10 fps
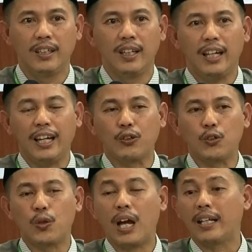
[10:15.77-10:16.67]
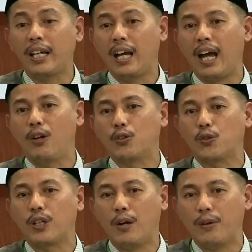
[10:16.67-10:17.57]
itu juga ada yang ahlu
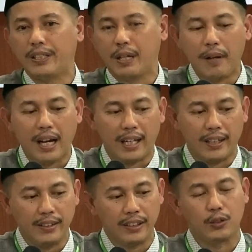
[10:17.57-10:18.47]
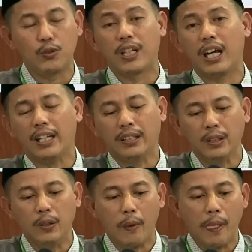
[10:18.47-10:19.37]
sunnah wal jamaah. Tentu dengan
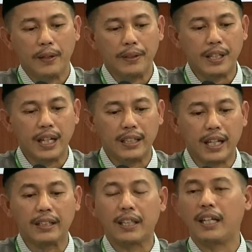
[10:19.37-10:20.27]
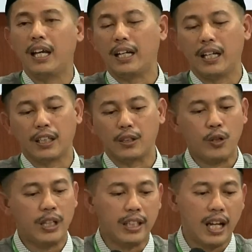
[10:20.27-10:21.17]
dengan kriteria-kriteria tentu yang
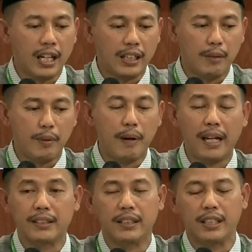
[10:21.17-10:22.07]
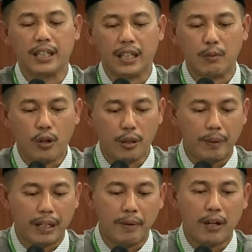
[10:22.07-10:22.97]
tidak akan kami bahas di sini karena bukan pada
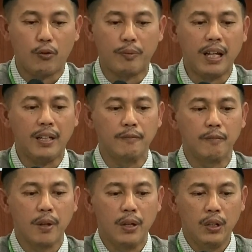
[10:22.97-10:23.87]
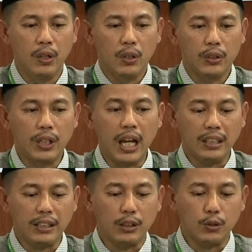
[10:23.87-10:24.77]
makomnya. Dan
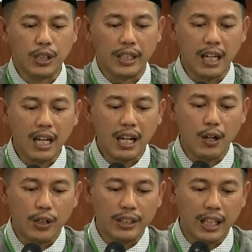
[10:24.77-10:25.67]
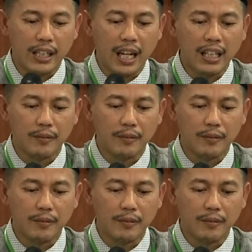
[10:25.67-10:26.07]
tentu saja kalau kita lihat